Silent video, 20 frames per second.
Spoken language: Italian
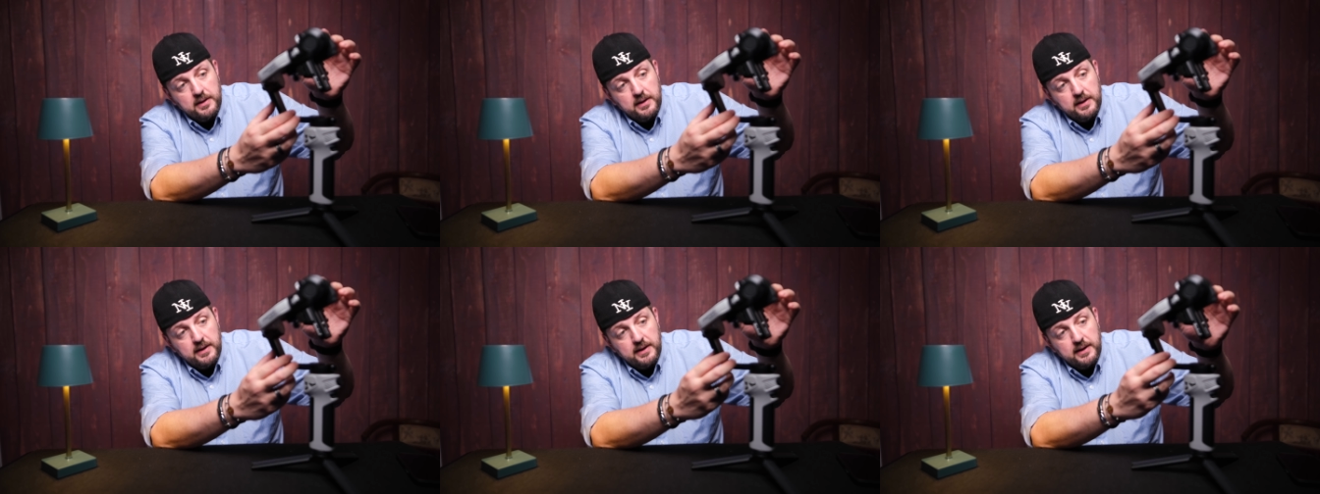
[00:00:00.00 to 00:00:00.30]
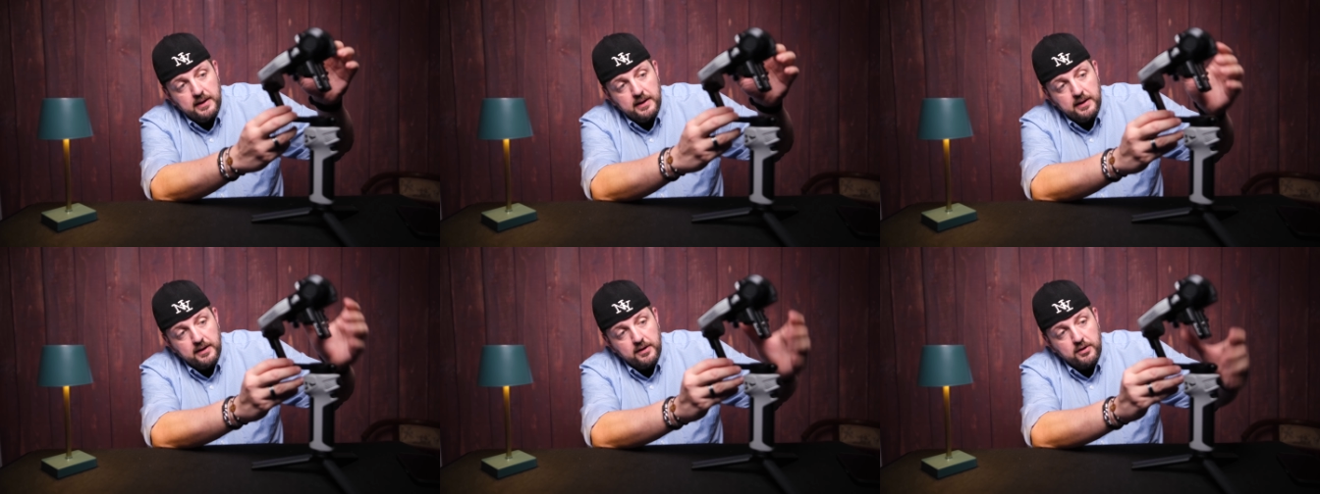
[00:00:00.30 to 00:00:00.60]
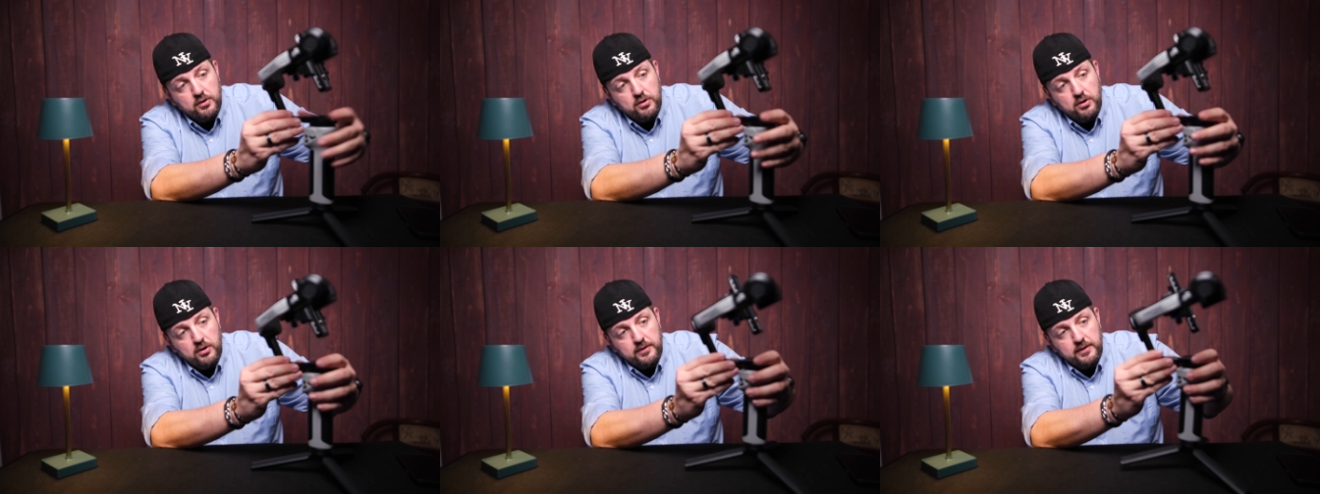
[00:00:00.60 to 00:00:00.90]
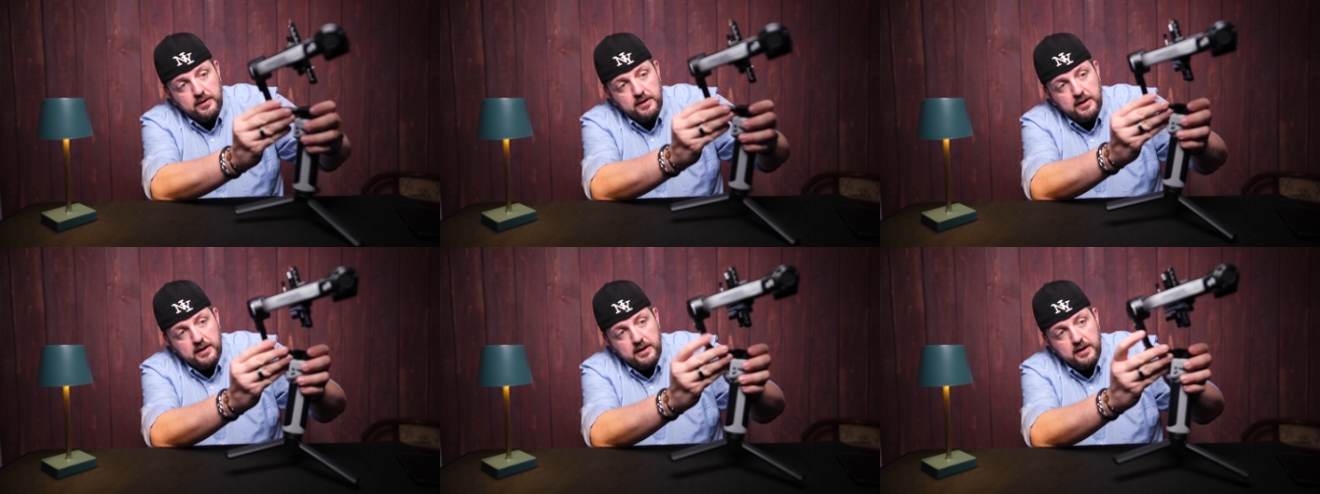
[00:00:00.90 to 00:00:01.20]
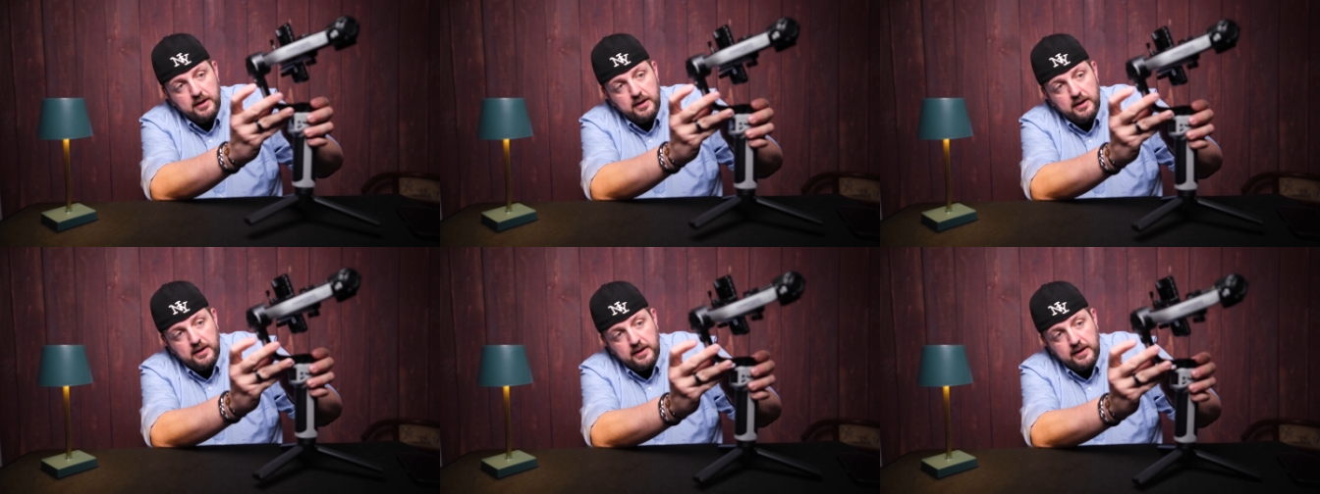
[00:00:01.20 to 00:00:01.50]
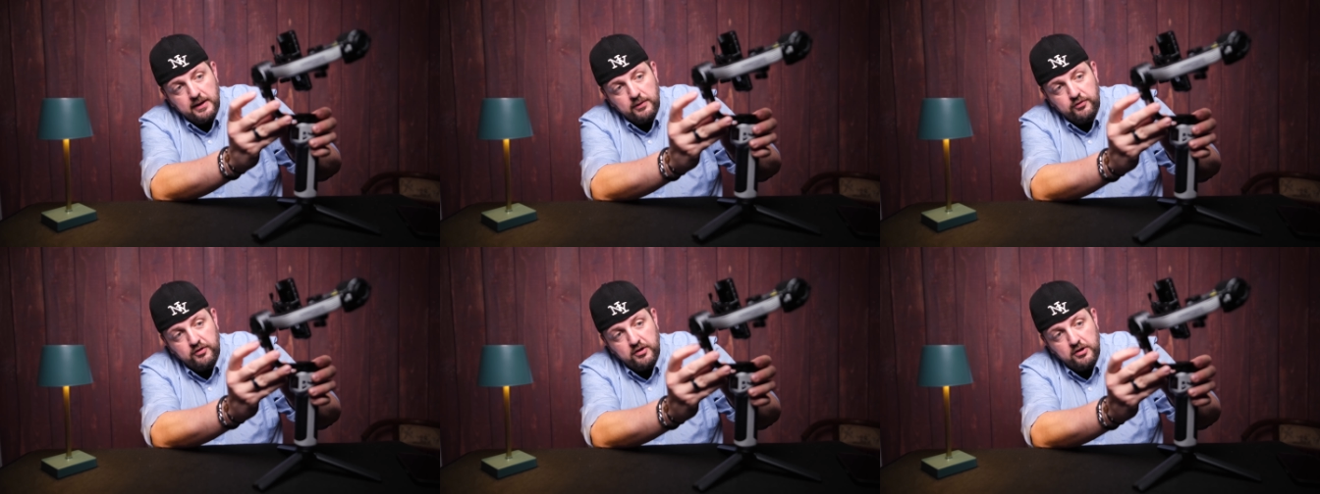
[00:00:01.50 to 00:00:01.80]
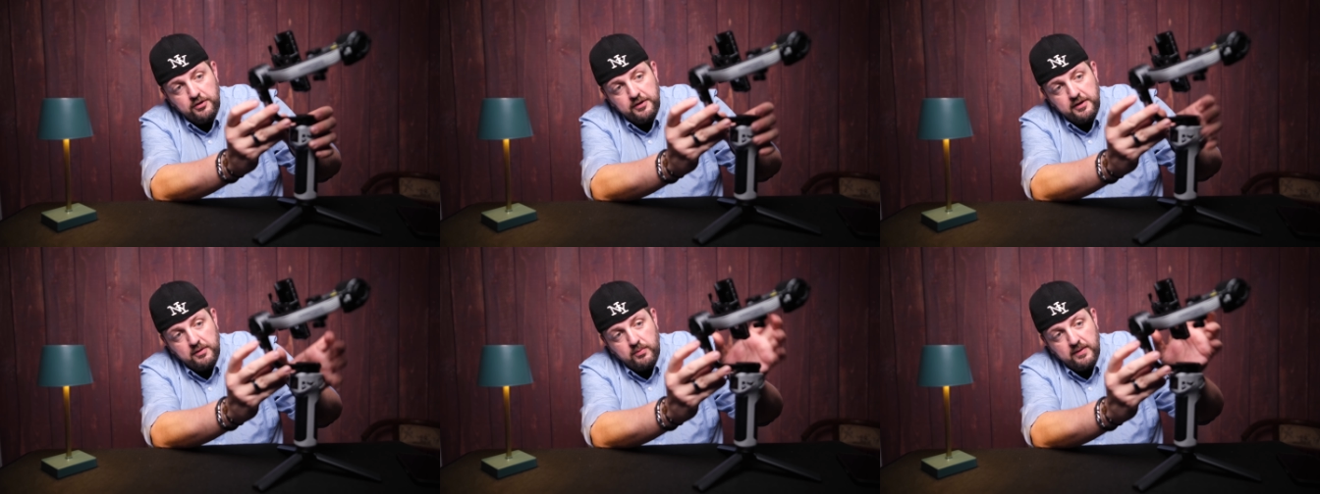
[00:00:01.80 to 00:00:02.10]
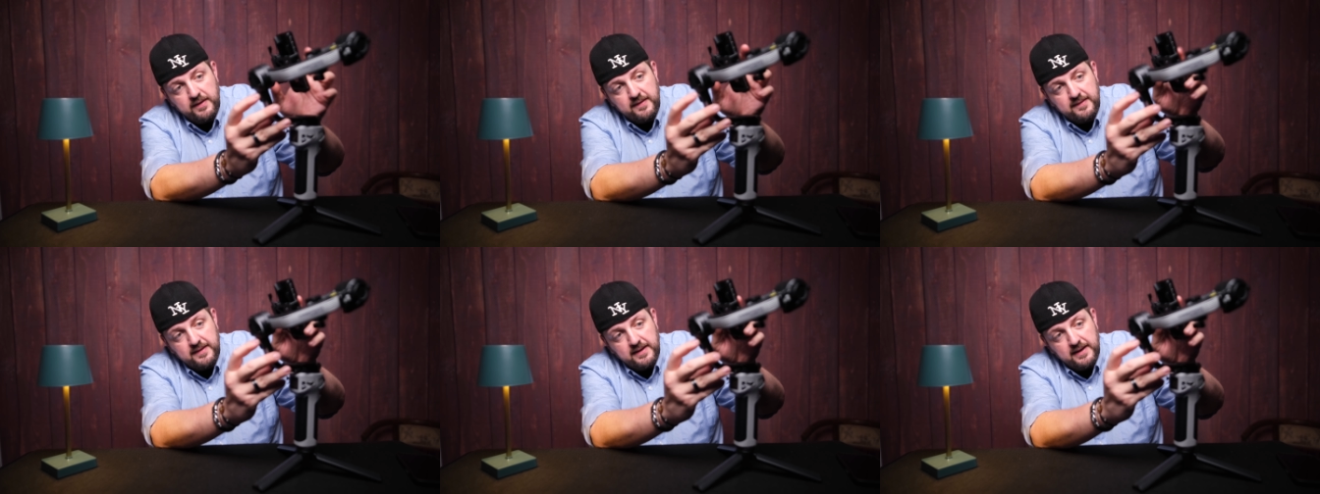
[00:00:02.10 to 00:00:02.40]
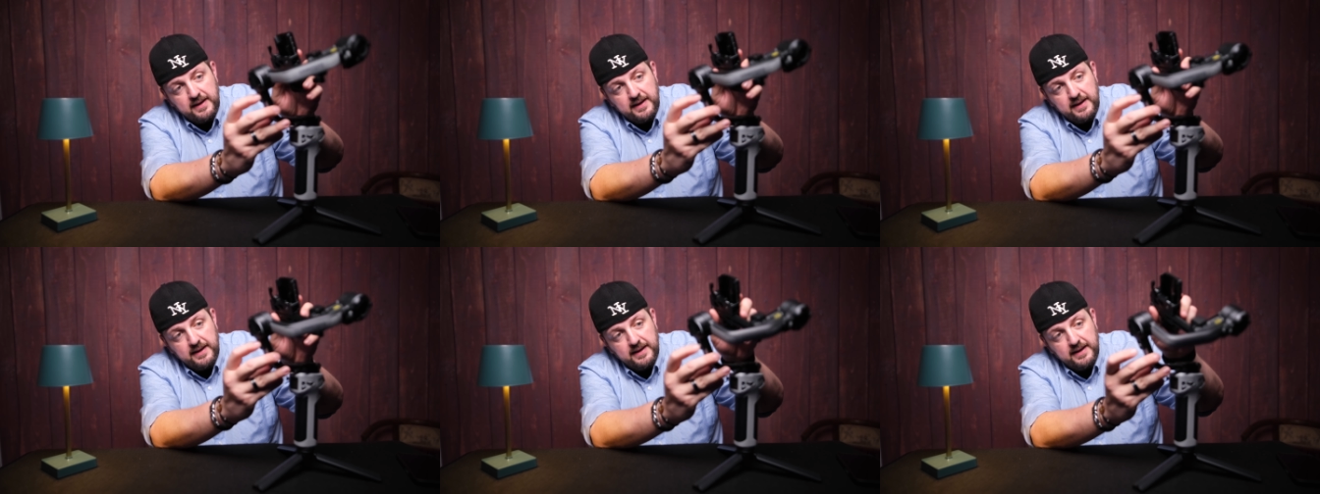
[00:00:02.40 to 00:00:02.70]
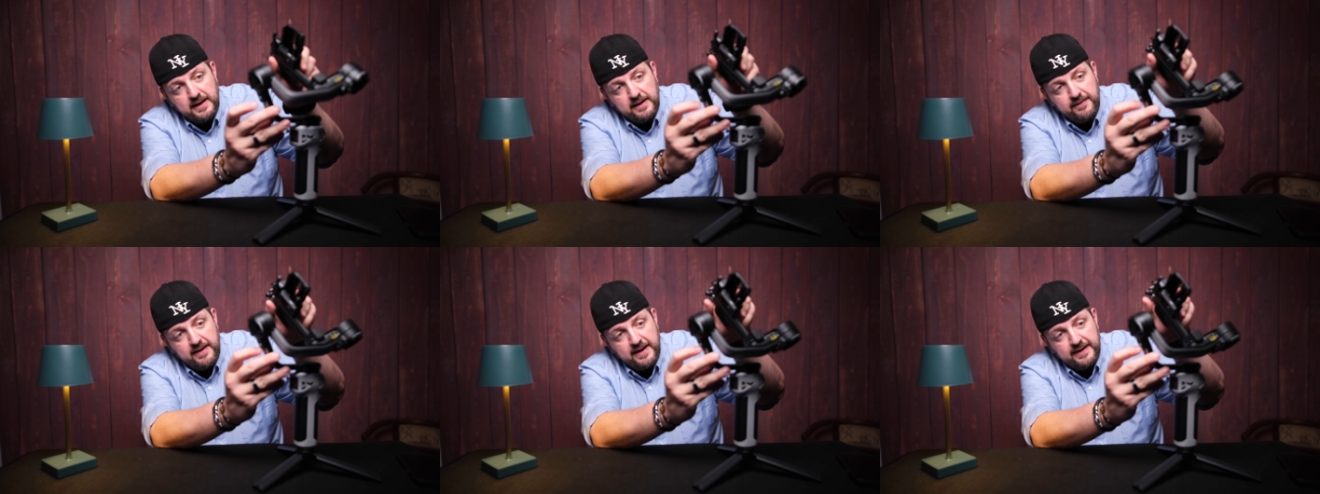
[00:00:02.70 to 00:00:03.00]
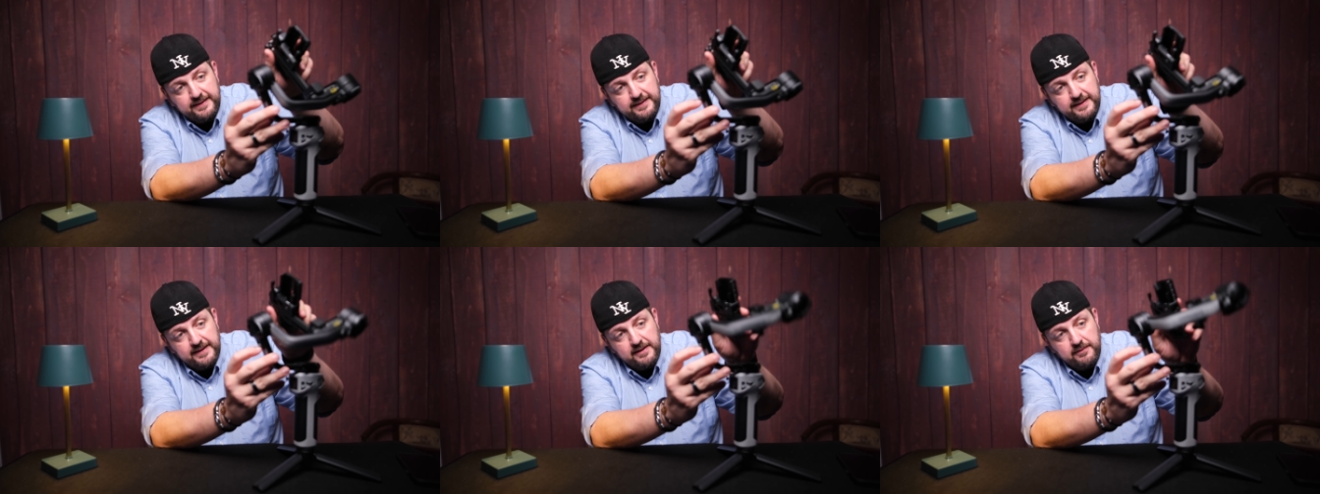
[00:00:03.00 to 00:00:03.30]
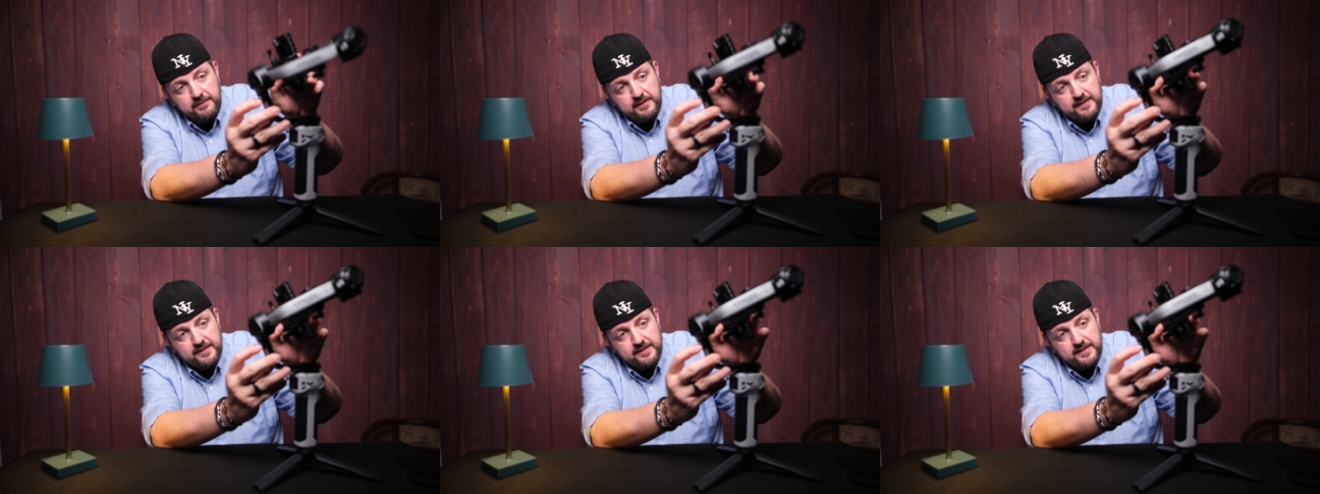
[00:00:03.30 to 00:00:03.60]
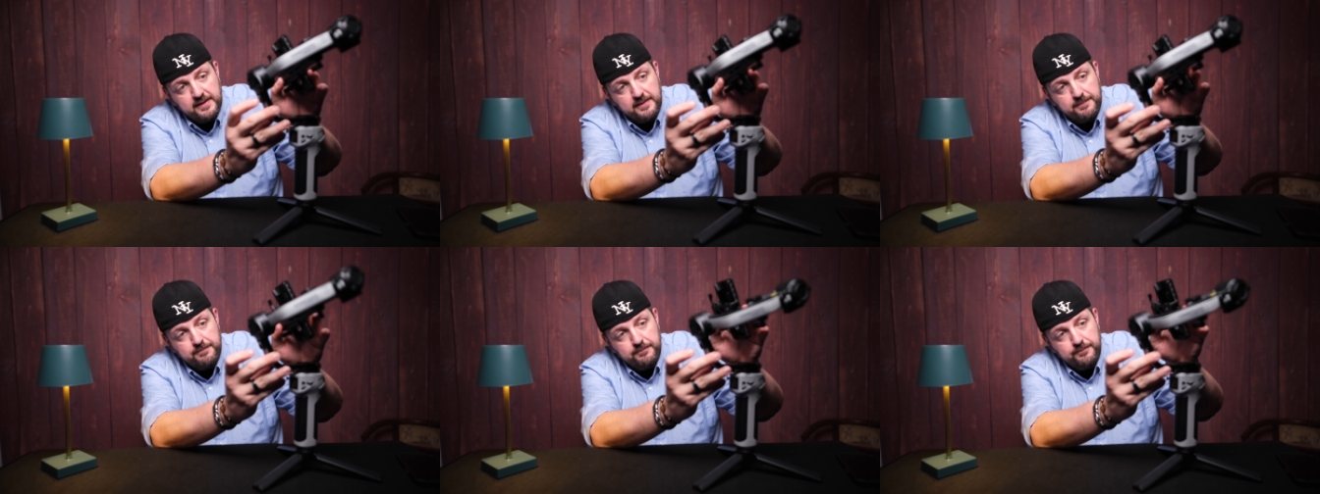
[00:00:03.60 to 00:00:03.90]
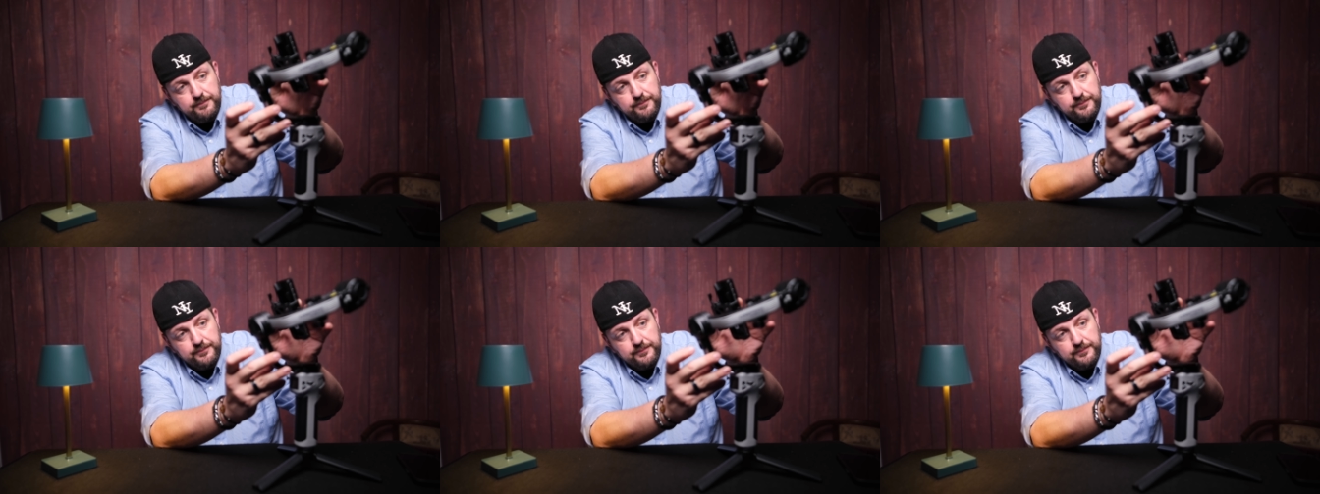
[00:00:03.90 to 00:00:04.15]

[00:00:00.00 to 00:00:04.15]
eh, con eh, l'ausilio di queste levette, di questi mh,